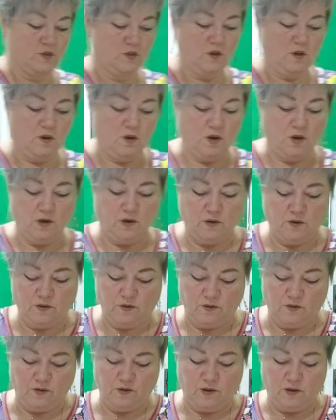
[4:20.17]
сахар
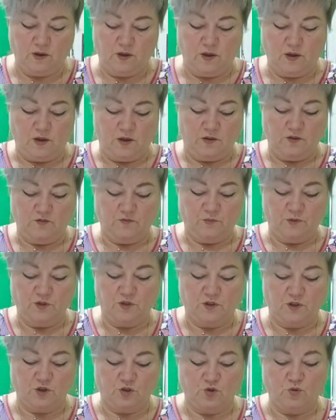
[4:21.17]
в
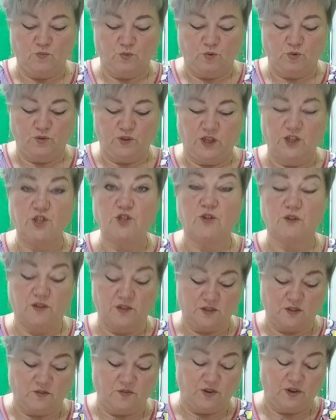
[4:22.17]
миске, чтобы он начал
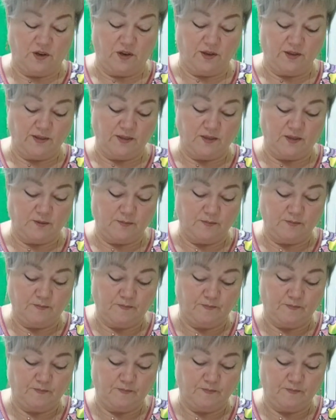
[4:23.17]
растворяться.